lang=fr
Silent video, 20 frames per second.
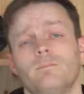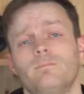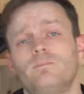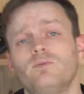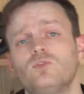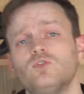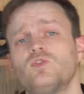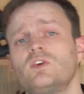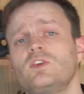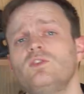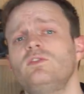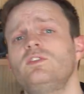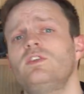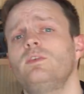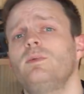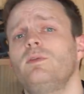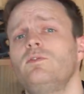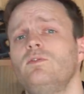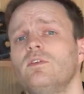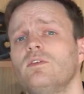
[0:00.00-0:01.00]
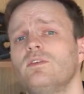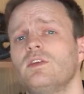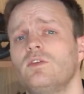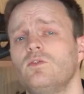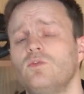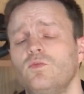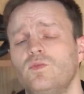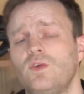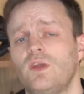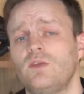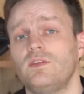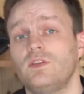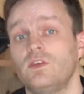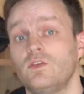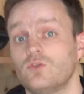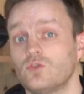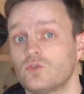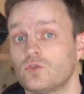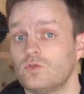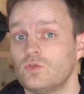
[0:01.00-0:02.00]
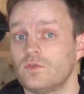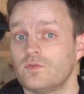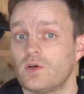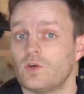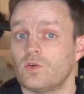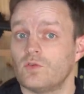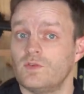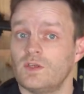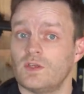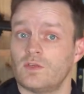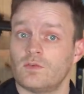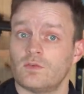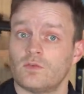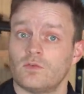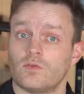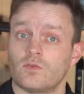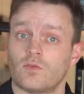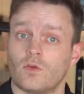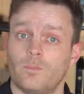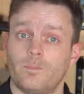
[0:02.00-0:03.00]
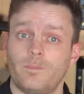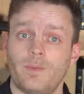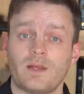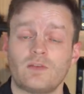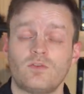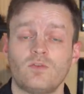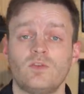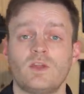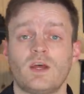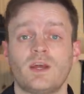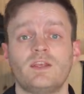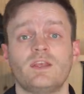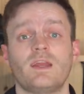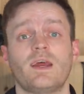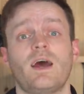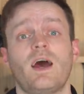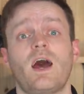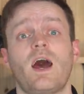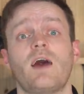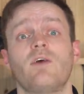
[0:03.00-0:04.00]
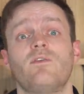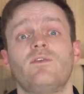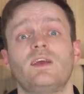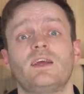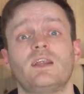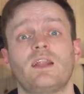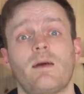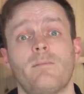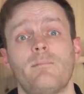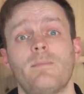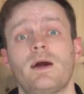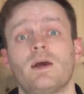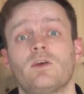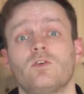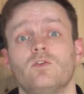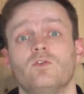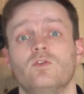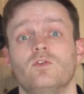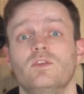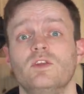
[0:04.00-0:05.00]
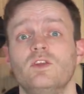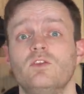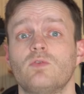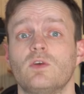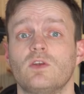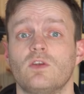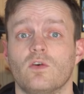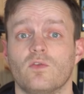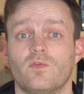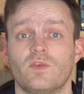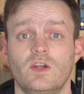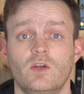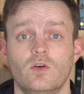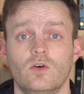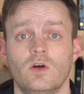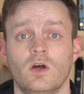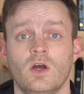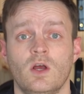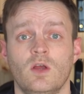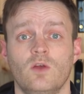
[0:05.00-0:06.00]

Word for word: Bonjour à tous et bienvenue dans cette nouvelle vidéo. Aujourd'hui, on va revenir sur notre partenariat avec la marque de nettoyant vélo